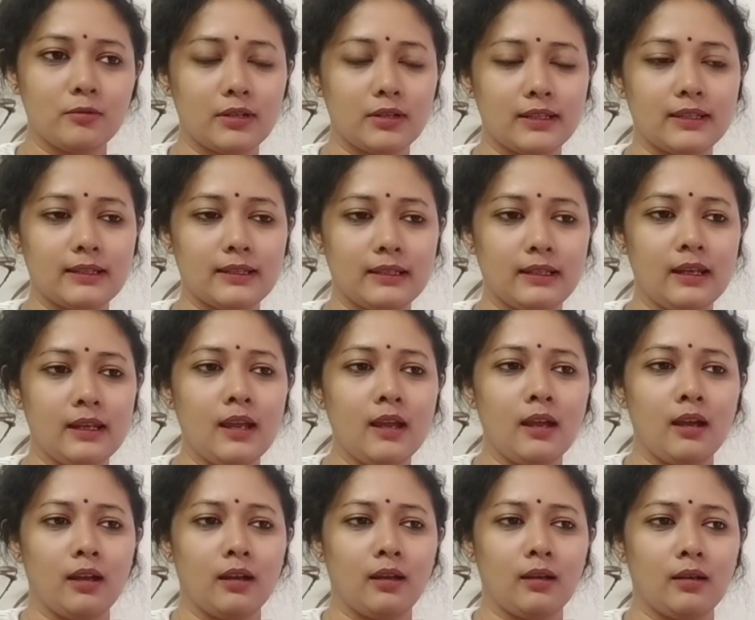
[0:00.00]
করেছি
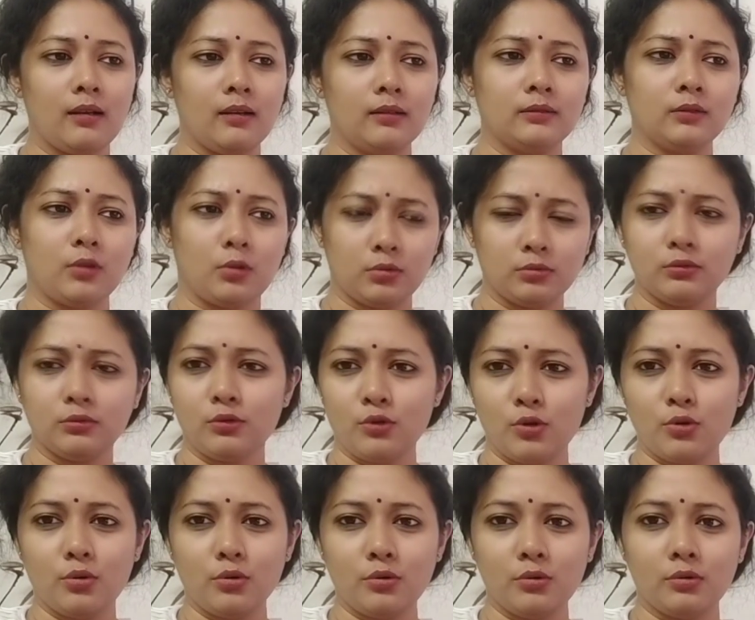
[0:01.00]
তখন তো
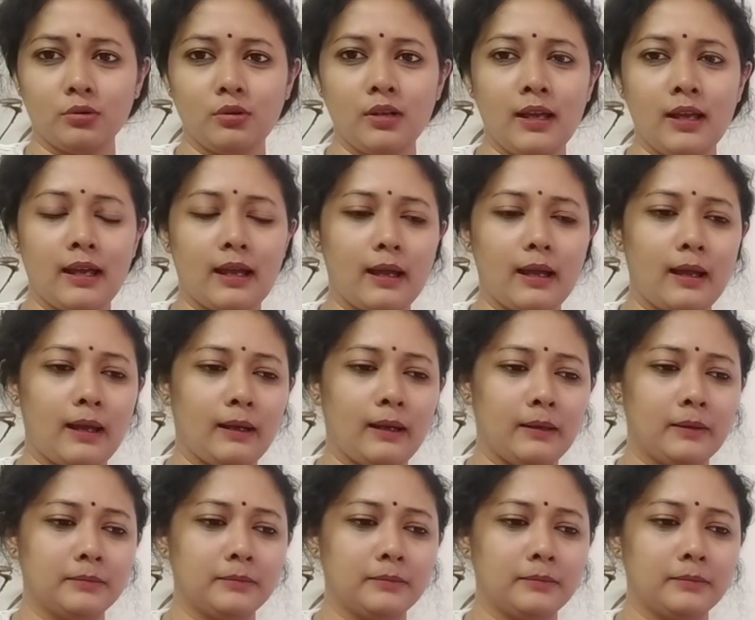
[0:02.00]
ছোট আর